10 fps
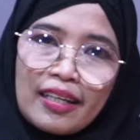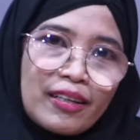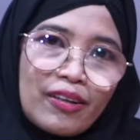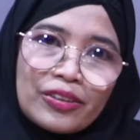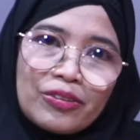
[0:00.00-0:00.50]

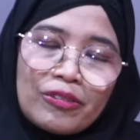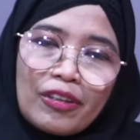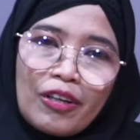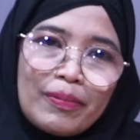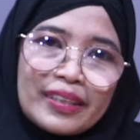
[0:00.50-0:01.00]

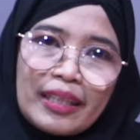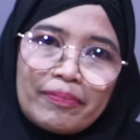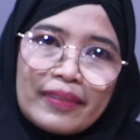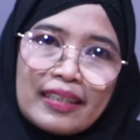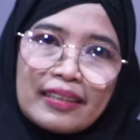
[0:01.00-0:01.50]
Rasulullah
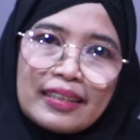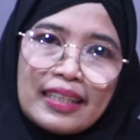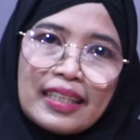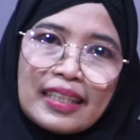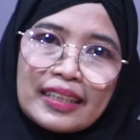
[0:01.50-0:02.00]
bersabda,
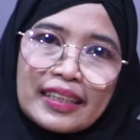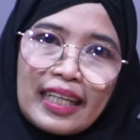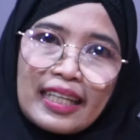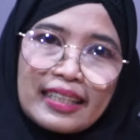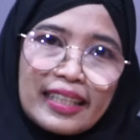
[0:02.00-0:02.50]

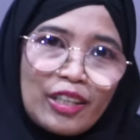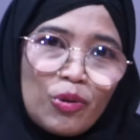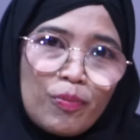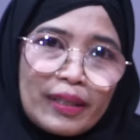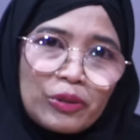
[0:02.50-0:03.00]
Seandainya
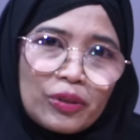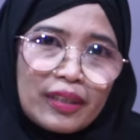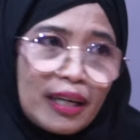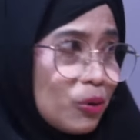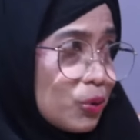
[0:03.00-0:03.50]
umatku
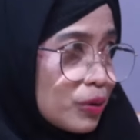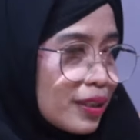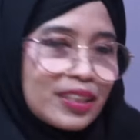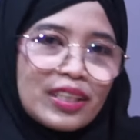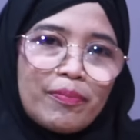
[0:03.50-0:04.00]
tahu
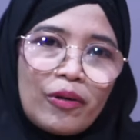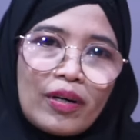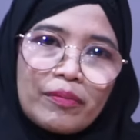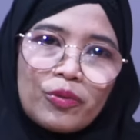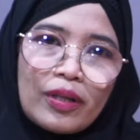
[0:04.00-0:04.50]

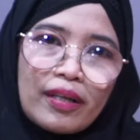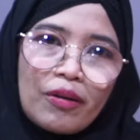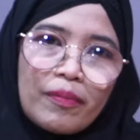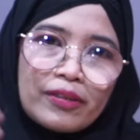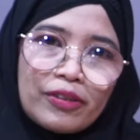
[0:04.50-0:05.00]
keistimewaan bulan
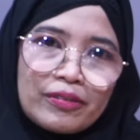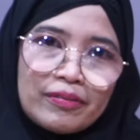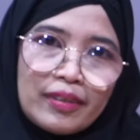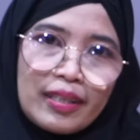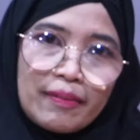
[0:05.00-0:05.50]
Ramadan,
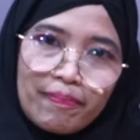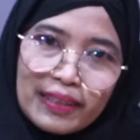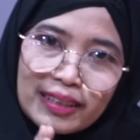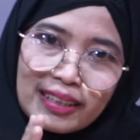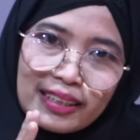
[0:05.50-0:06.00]

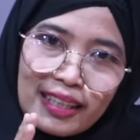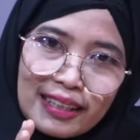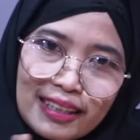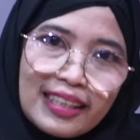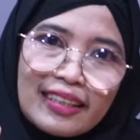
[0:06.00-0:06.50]
pasti dia
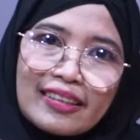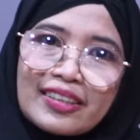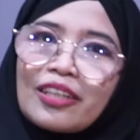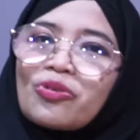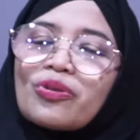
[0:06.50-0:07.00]
ingin
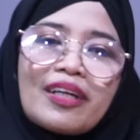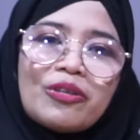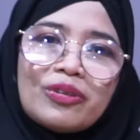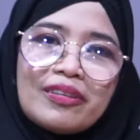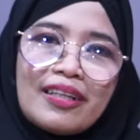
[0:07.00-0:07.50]
satu
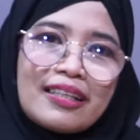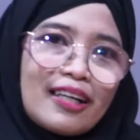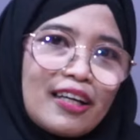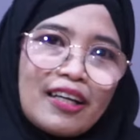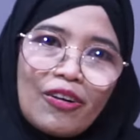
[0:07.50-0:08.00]
tahun
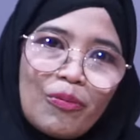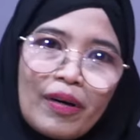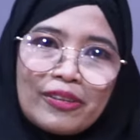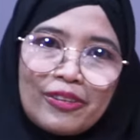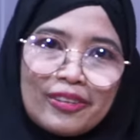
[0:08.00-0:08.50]
adalah
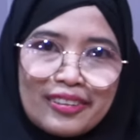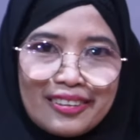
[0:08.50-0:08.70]
Ramadan.